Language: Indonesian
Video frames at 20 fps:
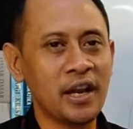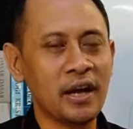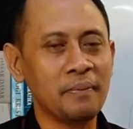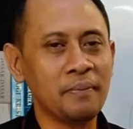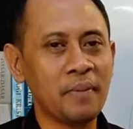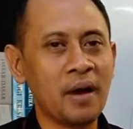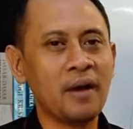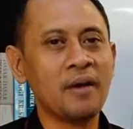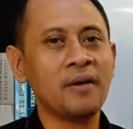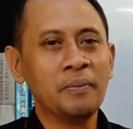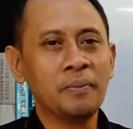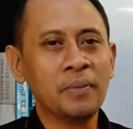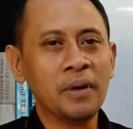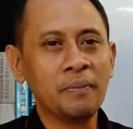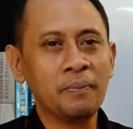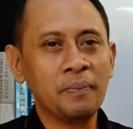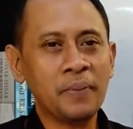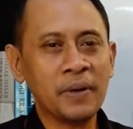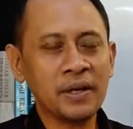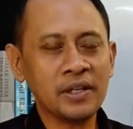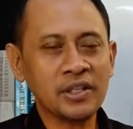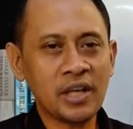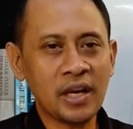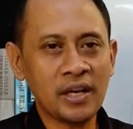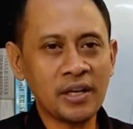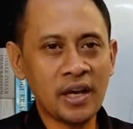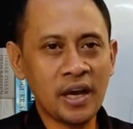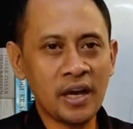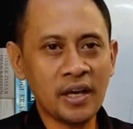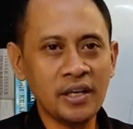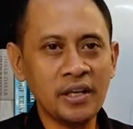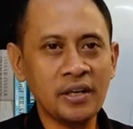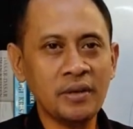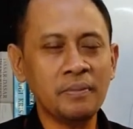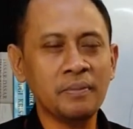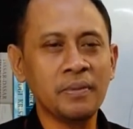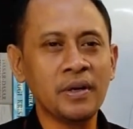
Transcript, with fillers: lama mempercayai,